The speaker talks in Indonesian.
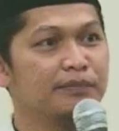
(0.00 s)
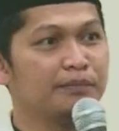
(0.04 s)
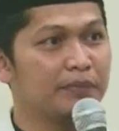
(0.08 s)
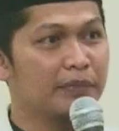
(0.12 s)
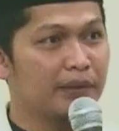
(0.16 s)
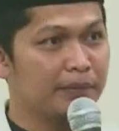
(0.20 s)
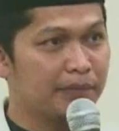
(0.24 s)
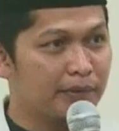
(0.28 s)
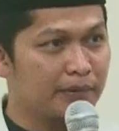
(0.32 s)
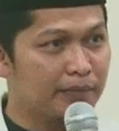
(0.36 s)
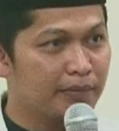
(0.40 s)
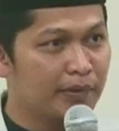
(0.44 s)

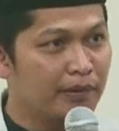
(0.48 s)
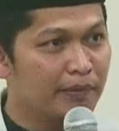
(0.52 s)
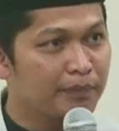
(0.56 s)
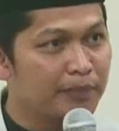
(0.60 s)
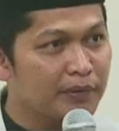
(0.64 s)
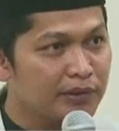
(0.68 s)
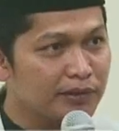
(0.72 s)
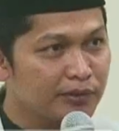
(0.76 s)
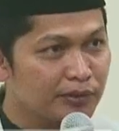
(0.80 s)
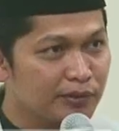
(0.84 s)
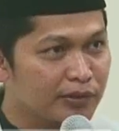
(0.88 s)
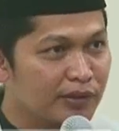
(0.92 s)

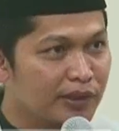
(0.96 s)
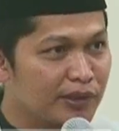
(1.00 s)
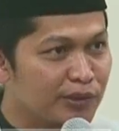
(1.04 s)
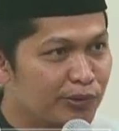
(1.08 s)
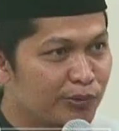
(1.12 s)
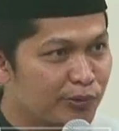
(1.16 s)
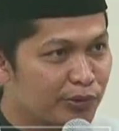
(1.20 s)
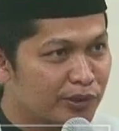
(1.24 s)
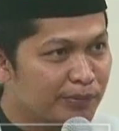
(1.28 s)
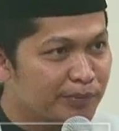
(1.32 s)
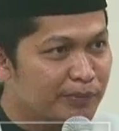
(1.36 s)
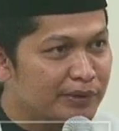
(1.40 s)
bapak-bapak juga
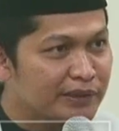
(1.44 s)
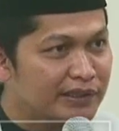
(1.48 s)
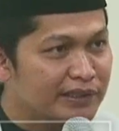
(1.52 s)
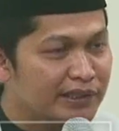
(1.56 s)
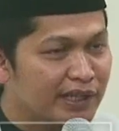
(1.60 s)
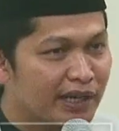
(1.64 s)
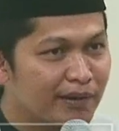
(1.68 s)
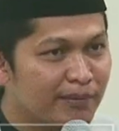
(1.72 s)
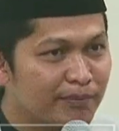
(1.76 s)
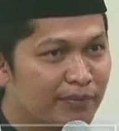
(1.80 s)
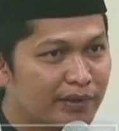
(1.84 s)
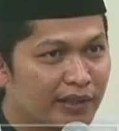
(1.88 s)
nungguin
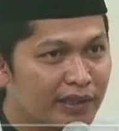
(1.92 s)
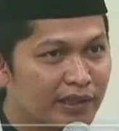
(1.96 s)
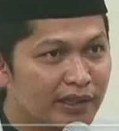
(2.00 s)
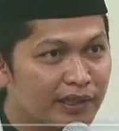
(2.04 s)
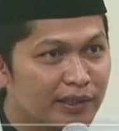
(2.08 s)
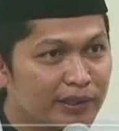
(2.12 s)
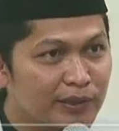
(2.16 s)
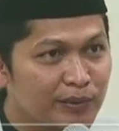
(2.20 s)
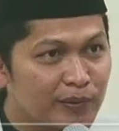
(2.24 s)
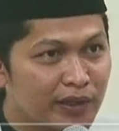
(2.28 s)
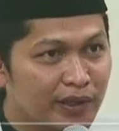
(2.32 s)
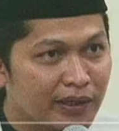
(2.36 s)
penceramah yang
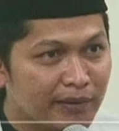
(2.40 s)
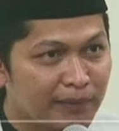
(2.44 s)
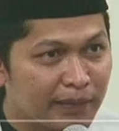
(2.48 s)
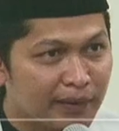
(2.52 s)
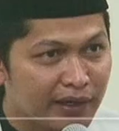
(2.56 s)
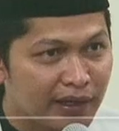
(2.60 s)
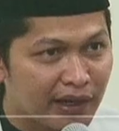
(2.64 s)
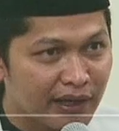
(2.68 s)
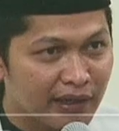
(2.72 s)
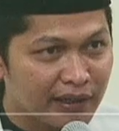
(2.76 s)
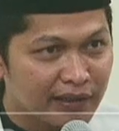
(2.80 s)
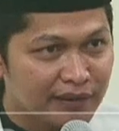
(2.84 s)
kedua ya
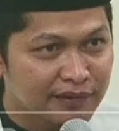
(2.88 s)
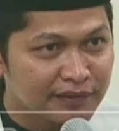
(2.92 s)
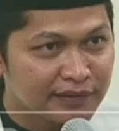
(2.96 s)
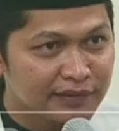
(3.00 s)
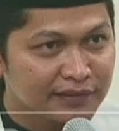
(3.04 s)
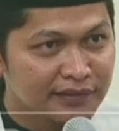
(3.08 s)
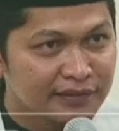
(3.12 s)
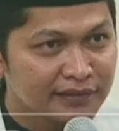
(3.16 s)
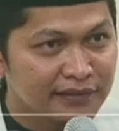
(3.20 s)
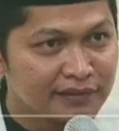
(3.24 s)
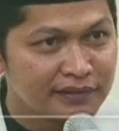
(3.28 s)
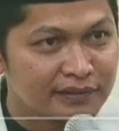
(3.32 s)
Pak ya
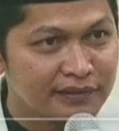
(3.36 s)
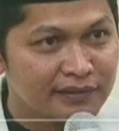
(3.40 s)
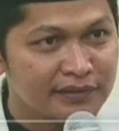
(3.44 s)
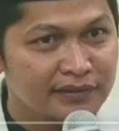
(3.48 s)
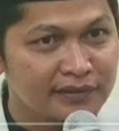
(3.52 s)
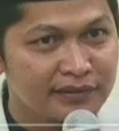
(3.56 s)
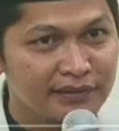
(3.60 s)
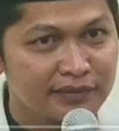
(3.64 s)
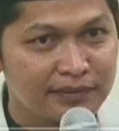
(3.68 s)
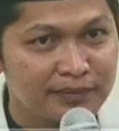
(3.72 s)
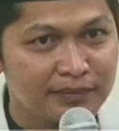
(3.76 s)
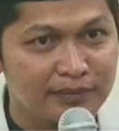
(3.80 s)

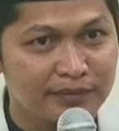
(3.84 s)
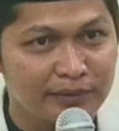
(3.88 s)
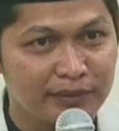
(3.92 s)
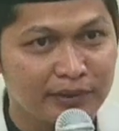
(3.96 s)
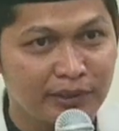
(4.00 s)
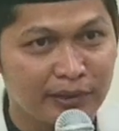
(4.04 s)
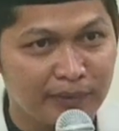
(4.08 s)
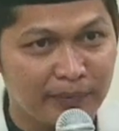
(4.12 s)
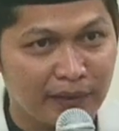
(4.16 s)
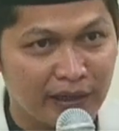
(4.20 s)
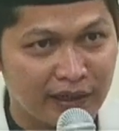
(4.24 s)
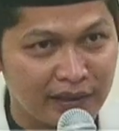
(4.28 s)

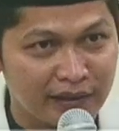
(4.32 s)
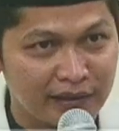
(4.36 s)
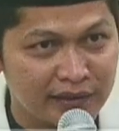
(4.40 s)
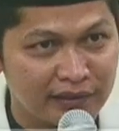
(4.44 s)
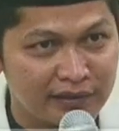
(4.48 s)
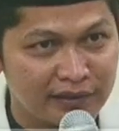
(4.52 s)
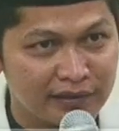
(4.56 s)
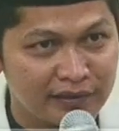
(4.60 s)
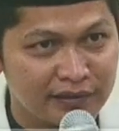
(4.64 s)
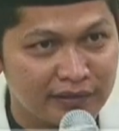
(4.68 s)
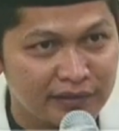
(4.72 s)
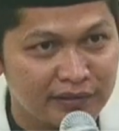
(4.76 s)
betul Pak
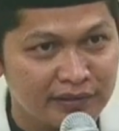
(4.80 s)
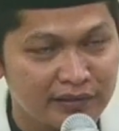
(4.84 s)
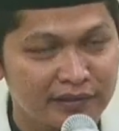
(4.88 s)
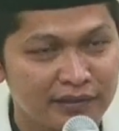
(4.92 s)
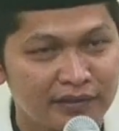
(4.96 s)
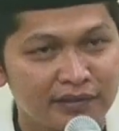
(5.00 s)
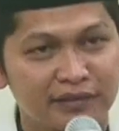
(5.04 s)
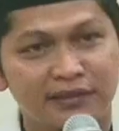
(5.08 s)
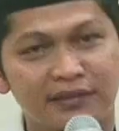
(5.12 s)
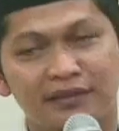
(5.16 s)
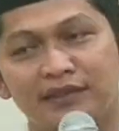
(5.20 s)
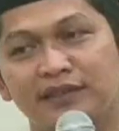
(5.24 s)

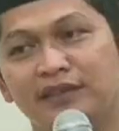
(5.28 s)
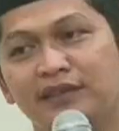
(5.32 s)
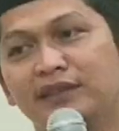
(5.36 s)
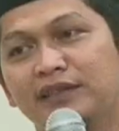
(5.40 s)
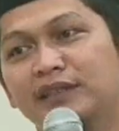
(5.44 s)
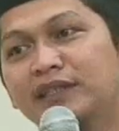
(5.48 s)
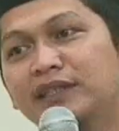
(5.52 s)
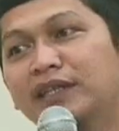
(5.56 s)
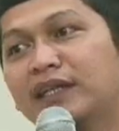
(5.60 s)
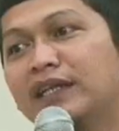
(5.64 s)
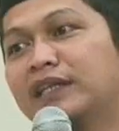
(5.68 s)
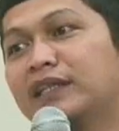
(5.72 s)

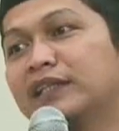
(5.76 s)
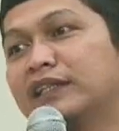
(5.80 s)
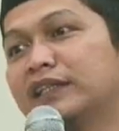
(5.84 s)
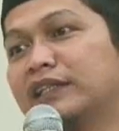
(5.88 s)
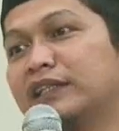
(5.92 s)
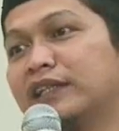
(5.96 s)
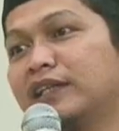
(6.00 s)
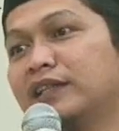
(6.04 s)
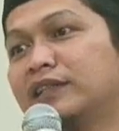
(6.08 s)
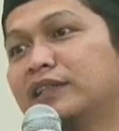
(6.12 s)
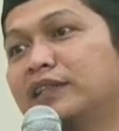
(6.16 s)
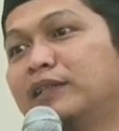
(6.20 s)
nah, jangan
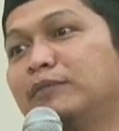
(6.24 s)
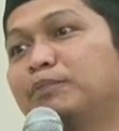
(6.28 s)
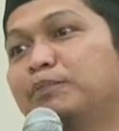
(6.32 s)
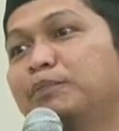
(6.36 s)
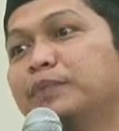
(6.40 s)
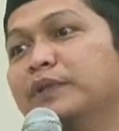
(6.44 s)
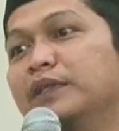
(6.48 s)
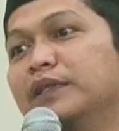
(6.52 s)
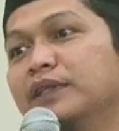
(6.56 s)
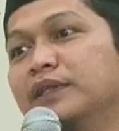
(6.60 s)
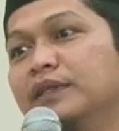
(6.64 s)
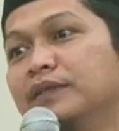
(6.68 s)
Kiai
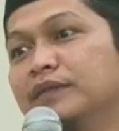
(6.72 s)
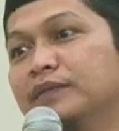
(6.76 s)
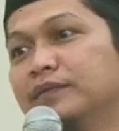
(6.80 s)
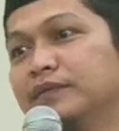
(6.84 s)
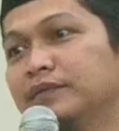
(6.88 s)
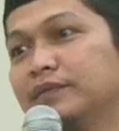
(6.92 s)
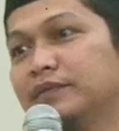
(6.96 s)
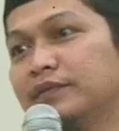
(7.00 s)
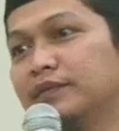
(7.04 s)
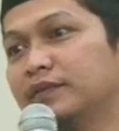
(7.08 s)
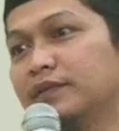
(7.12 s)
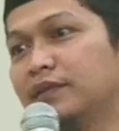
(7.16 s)
tipi
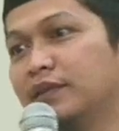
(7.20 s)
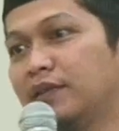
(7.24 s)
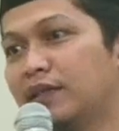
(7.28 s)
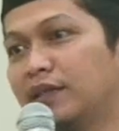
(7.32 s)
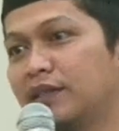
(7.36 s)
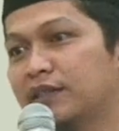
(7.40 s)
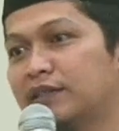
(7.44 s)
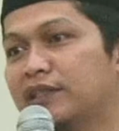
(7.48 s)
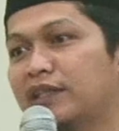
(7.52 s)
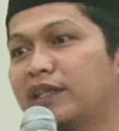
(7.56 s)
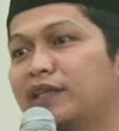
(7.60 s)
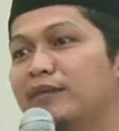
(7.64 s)

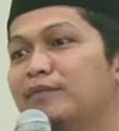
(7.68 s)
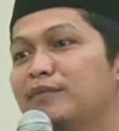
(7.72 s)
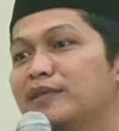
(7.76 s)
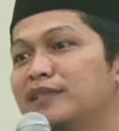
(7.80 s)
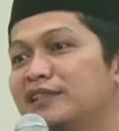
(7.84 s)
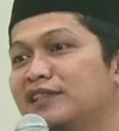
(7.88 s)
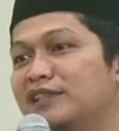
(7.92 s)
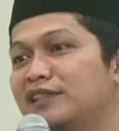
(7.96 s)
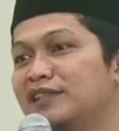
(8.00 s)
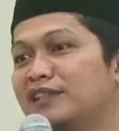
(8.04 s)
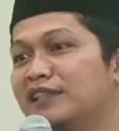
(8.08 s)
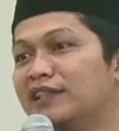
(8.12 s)
lah saya
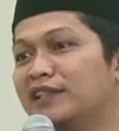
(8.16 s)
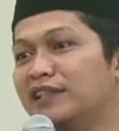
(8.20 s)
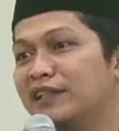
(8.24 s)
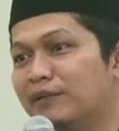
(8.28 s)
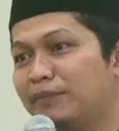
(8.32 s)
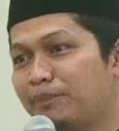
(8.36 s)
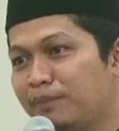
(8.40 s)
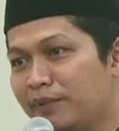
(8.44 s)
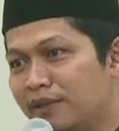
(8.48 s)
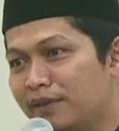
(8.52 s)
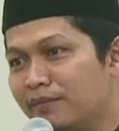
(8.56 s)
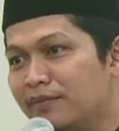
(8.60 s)
masih si
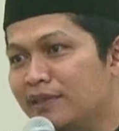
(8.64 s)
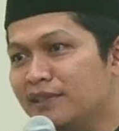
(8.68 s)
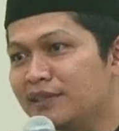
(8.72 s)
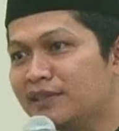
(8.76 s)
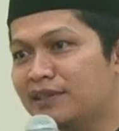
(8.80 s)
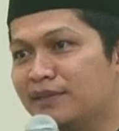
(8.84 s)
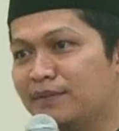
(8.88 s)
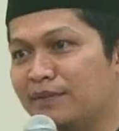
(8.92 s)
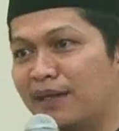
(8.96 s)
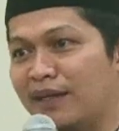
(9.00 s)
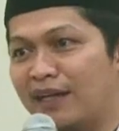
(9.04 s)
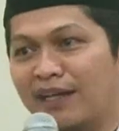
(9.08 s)
tipi
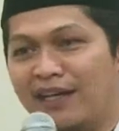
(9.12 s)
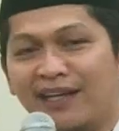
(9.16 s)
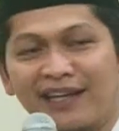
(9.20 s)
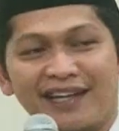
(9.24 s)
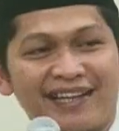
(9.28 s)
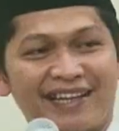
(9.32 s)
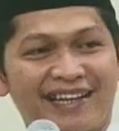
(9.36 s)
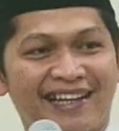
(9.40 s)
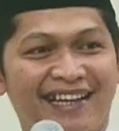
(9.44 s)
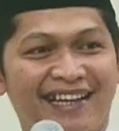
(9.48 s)
masih Pak